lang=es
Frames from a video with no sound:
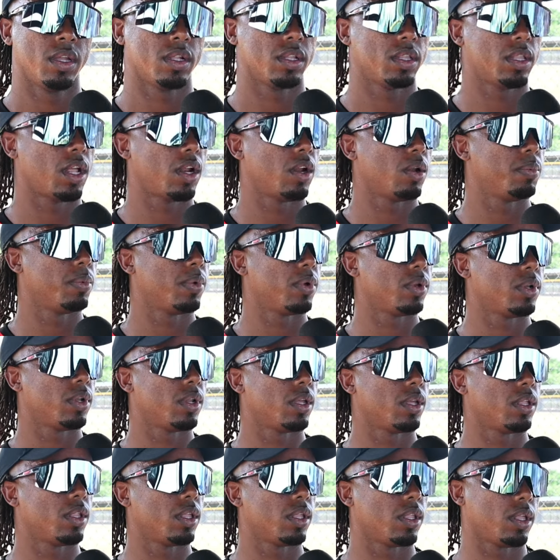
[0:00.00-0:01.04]
dar lo mejor
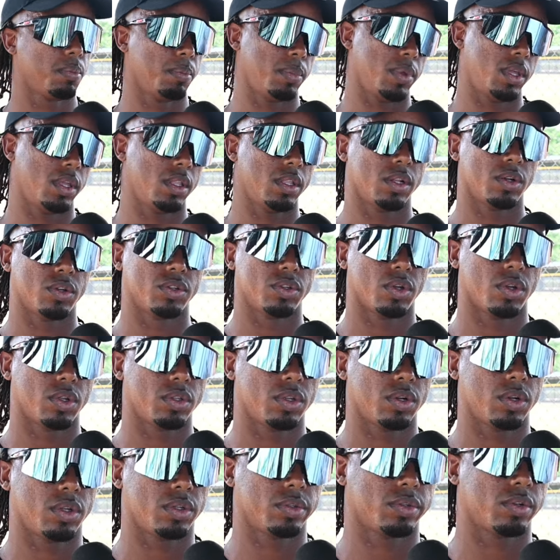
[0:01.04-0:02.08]
de, mí y de
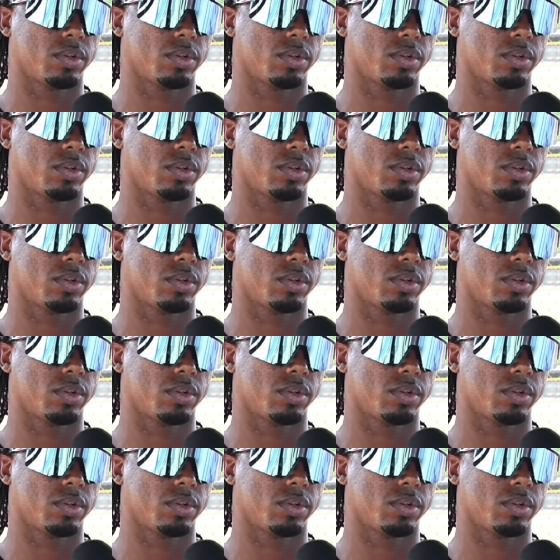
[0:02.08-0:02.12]
nosotros